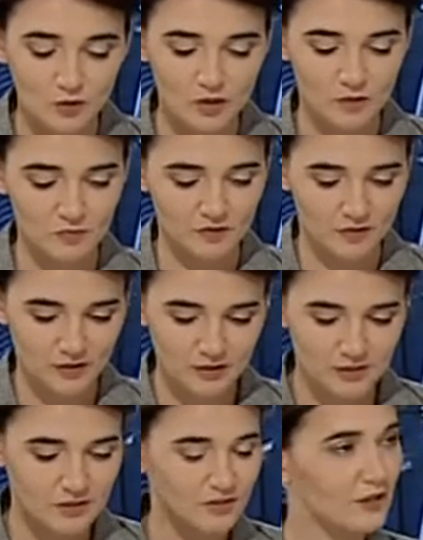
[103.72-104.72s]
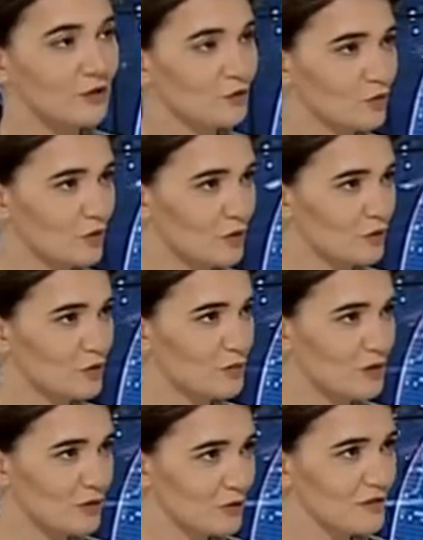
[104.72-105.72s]
все-таки первоклассники дают какой-то
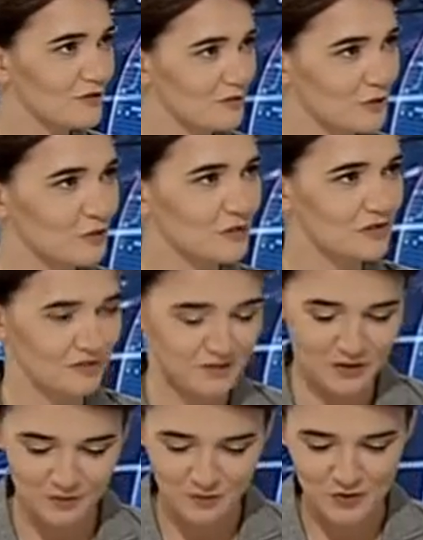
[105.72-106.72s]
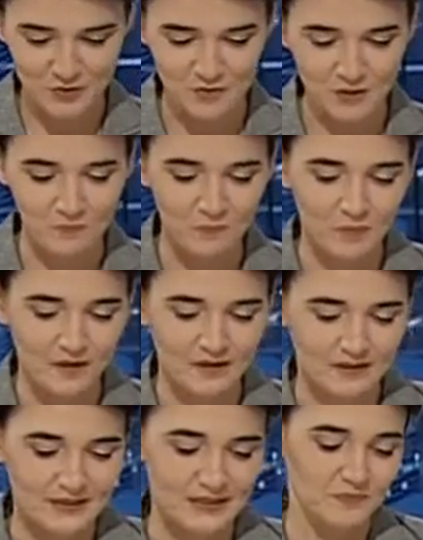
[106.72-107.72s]
прирост, хоть и сами Бесспорно. по себе.
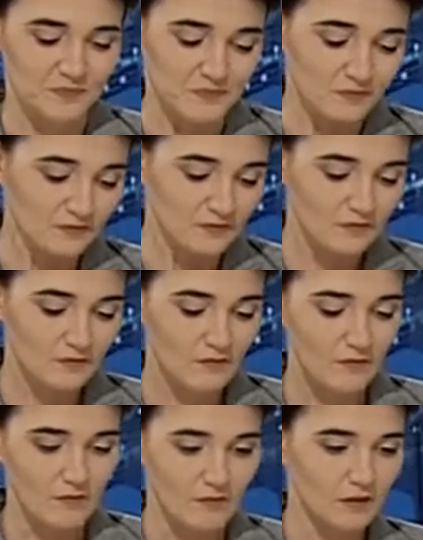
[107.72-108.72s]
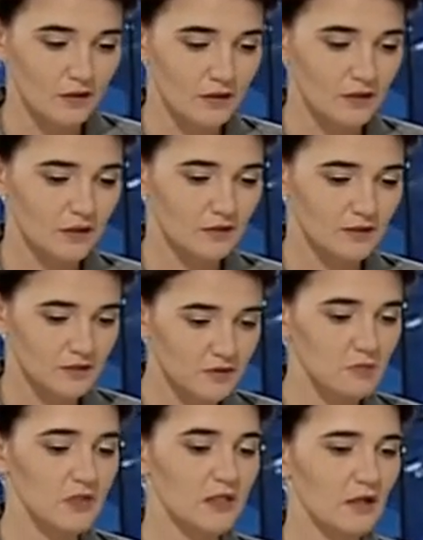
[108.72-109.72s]
Да. А,
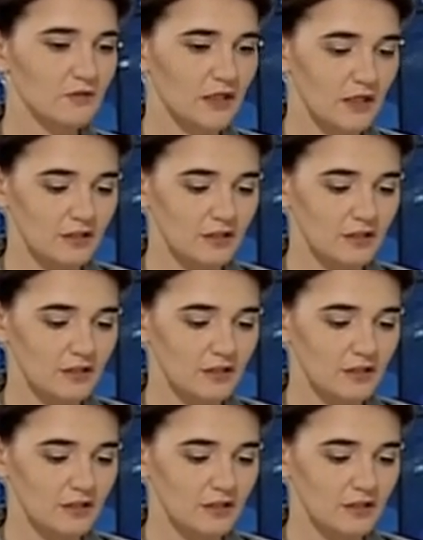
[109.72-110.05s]
совсем недавно,